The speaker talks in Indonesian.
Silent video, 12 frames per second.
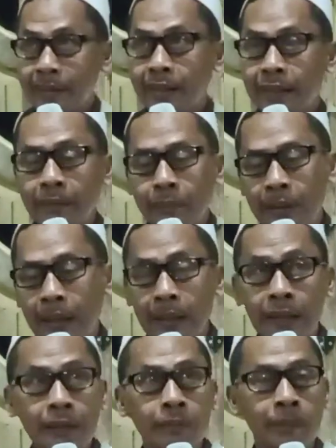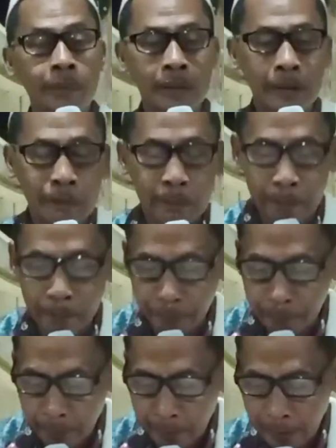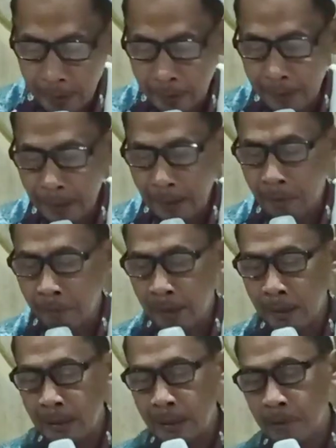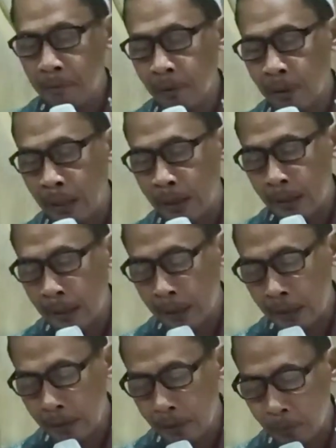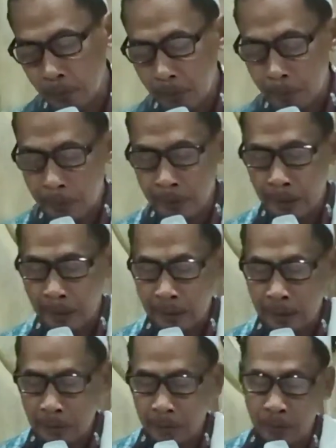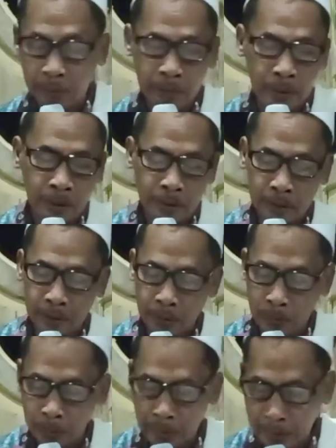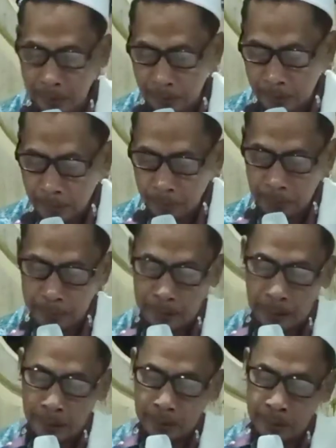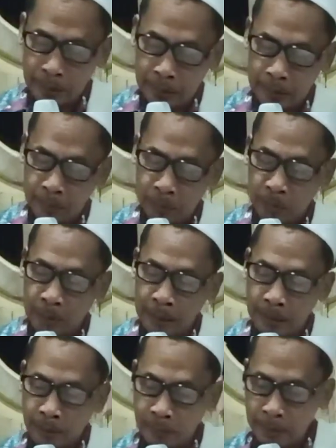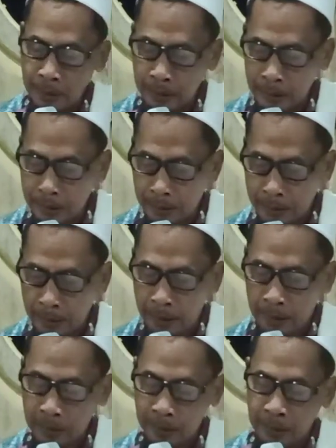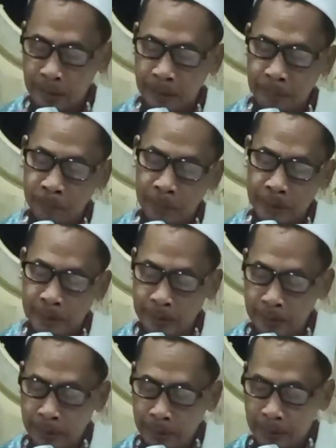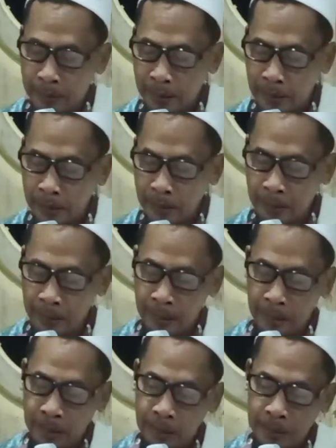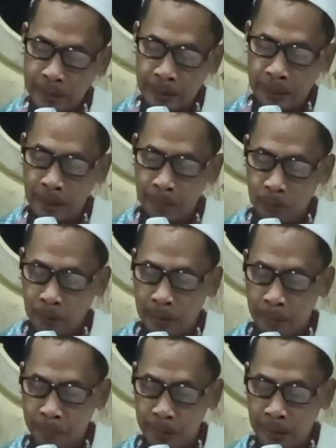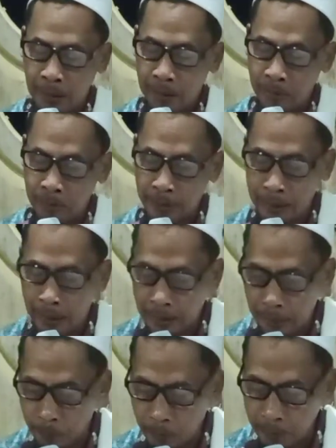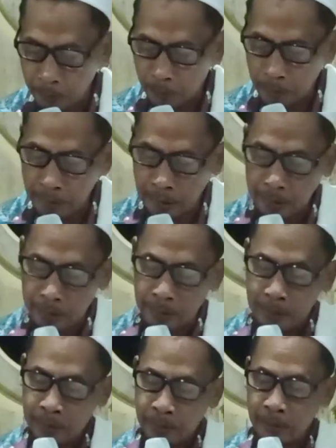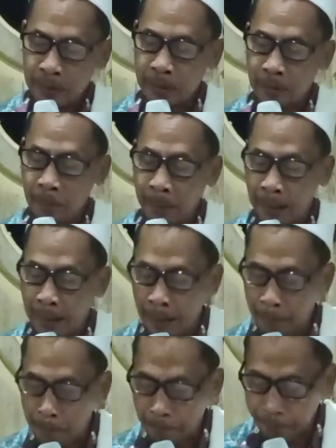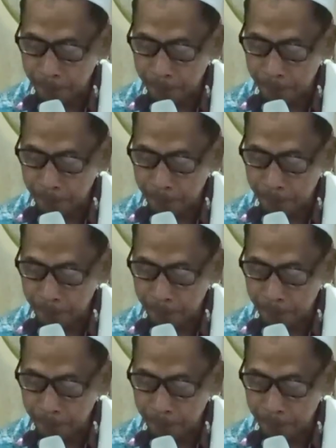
niki penyakit apa mboten jadi awal dhewe wong lanang ki yon ya duwe penyakit, wong wedok yon ya duwe penyakit. Mulakno niki sing atine tipis nih kali Syekh Abu Hamid Al-Ghazali. Mugi-mugi terus iso paham.